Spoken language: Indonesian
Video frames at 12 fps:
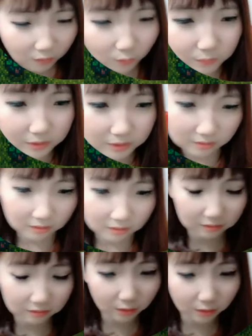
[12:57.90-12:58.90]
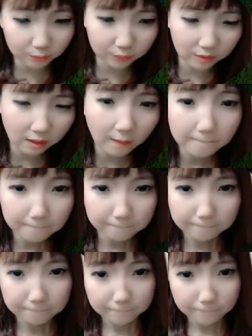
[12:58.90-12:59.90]
misalnya kita udah
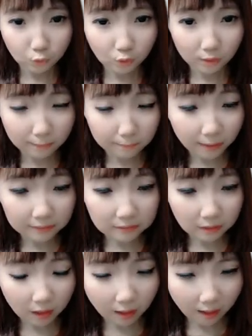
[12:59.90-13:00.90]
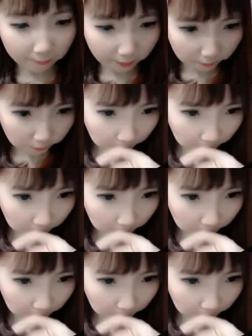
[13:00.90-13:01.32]
mulai banyak apa tuh